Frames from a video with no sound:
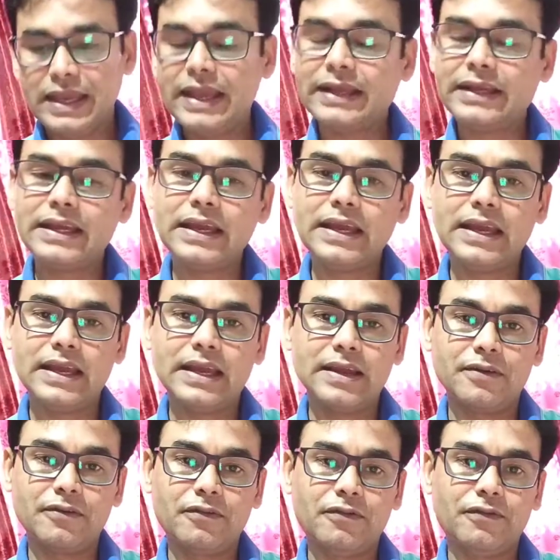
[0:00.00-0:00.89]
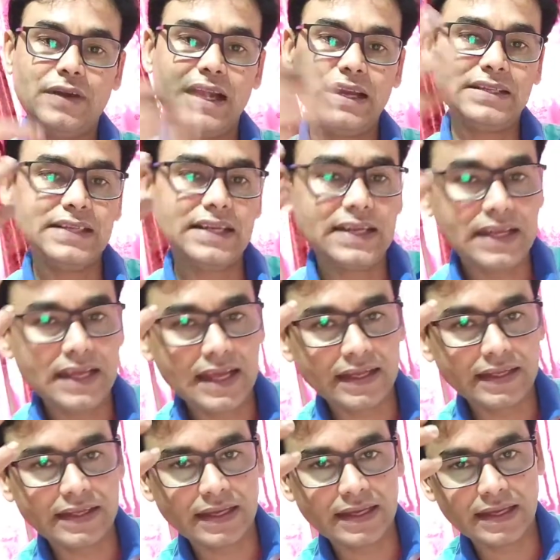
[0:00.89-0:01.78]
एक फैशन
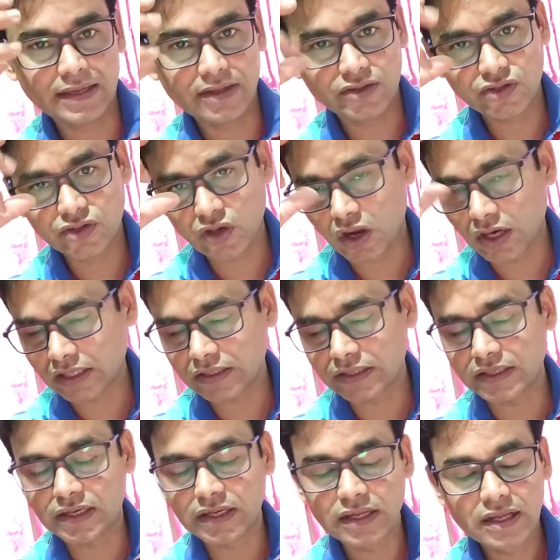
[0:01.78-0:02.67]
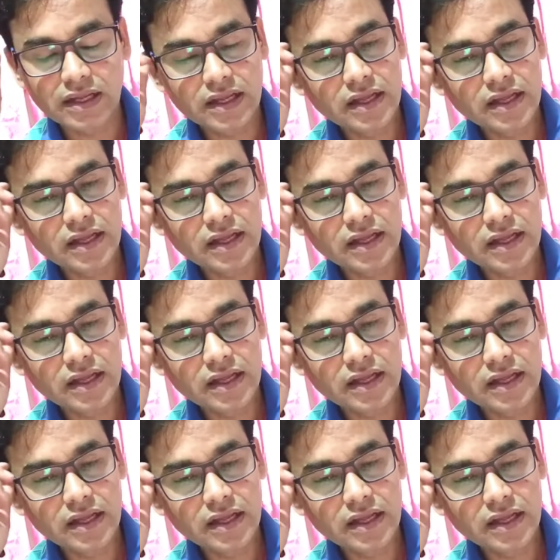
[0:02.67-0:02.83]
है कि शॉर्ट